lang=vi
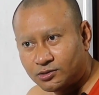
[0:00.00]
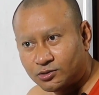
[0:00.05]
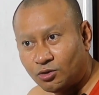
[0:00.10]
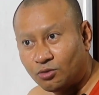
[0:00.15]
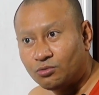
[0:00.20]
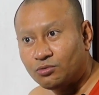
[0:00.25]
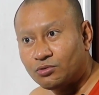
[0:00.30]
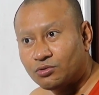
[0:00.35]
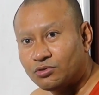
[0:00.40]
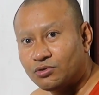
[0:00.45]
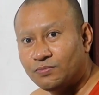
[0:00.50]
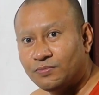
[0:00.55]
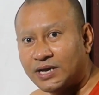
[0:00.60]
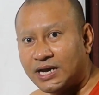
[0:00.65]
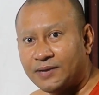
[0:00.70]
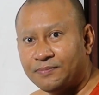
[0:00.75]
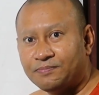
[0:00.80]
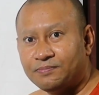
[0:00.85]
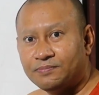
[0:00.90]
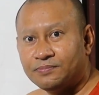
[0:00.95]
tục sầm
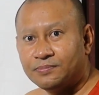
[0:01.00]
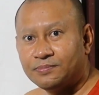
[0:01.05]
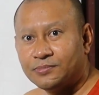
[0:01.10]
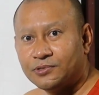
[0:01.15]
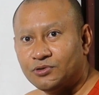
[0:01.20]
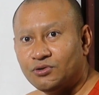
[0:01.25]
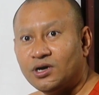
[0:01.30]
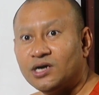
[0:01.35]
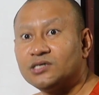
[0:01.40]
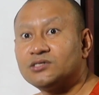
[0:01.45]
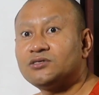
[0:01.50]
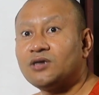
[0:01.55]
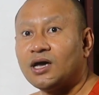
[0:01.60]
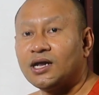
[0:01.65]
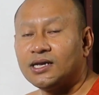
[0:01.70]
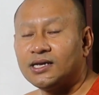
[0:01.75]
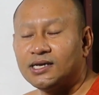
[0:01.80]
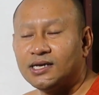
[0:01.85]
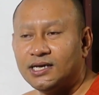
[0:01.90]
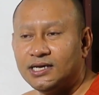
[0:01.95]
rạp cứ hả
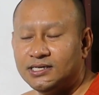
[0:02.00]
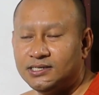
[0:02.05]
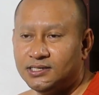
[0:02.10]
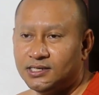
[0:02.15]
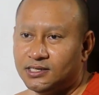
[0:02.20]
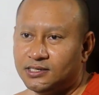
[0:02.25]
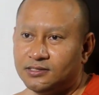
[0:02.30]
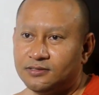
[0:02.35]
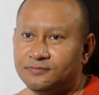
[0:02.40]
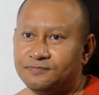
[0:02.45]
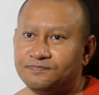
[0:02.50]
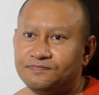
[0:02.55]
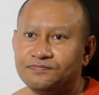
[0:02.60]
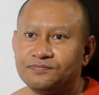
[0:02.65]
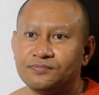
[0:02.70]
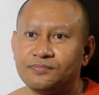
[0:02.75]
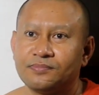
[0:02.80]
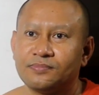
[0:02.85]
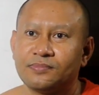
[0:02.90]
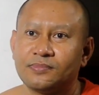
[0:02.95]
son ấy chẳng
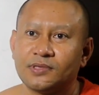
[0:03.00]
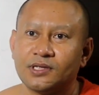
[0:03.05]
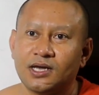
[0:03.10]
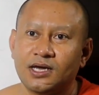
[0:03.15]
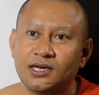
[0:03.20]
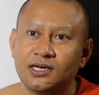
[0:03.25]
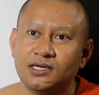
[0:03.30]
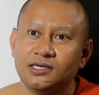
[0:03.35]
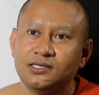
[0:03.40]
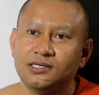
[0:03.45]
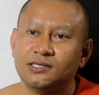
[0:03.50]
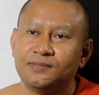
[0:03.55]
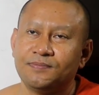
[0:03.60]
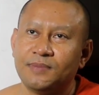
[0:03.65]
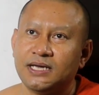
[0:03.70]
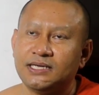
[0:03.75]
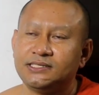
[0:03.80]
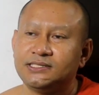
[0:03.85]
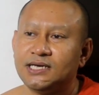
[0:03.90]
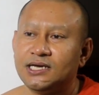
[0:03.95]
anh nó cái
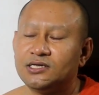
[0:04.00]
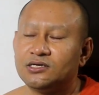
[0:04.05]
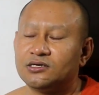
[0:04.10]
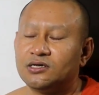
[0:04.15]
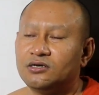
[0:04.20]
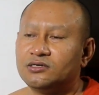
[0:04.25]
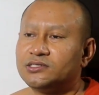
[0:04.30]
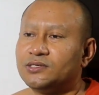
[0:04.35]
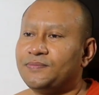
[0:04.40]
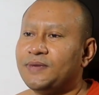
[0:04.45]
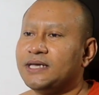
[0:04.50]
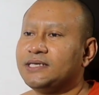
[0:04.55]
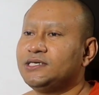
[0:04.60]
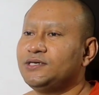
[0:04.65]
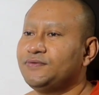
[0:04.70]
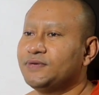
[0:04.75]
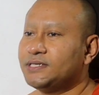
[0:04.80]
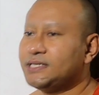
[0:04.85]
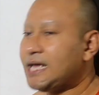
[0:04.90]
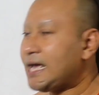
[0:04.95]
bàn chạy nó còn sầm rạp
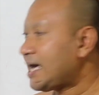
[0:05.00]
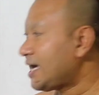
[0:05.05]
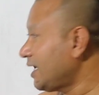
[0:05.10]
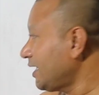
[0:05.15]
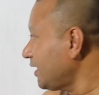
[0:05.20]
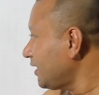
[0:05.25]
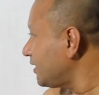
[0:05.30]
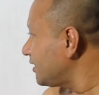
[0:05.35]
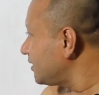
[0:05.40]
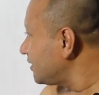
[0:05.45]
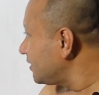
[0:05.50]
chữ vật tá đó